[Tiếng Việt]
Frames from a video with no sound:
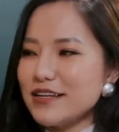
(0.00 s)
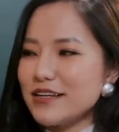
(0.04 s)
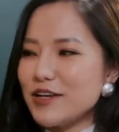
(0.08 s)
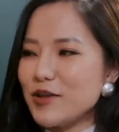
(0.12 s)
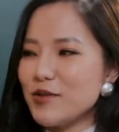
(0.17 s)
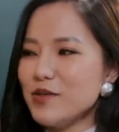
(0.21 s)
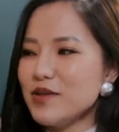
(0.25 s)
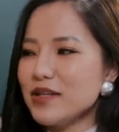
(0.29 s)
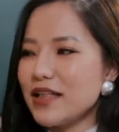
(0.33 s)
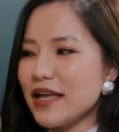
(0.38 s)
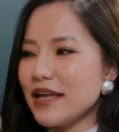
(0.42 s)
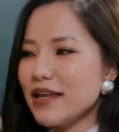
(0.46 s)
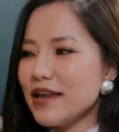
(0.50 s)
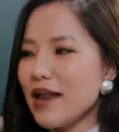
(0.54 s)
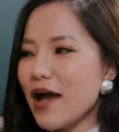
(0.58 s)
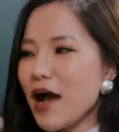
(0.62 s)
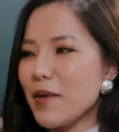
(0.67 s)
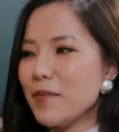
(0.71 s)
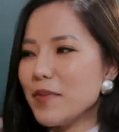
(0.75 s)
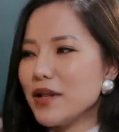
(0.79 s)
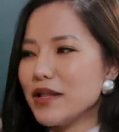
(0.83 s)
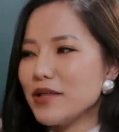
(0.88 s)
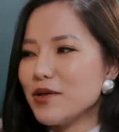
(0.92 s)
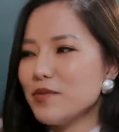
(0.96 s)
kiểu như thấy
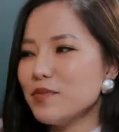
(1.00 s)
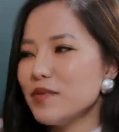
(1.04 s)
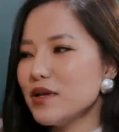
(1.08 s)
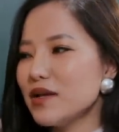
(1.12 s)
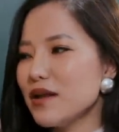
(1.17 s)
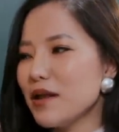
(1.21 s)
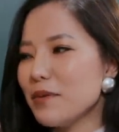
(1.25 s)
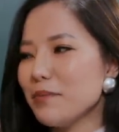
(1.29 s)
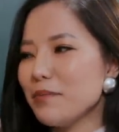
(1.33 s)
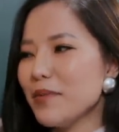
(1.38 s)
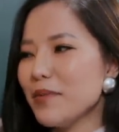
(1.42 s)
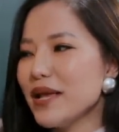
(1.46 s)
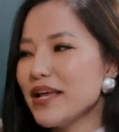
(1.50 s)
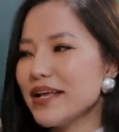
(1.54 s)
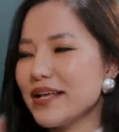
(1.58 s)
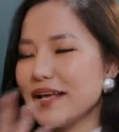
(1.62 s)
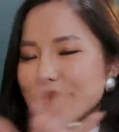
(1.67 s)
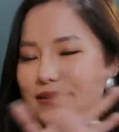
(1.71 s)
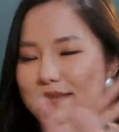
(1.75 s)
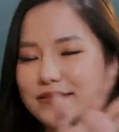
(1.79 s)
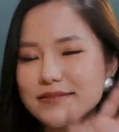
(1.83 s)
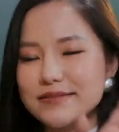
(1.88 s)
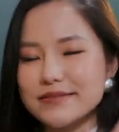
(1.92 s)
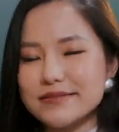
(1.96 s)
đời mình giống như là bi
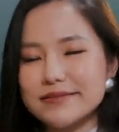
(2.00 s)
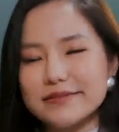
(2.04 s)
kịch,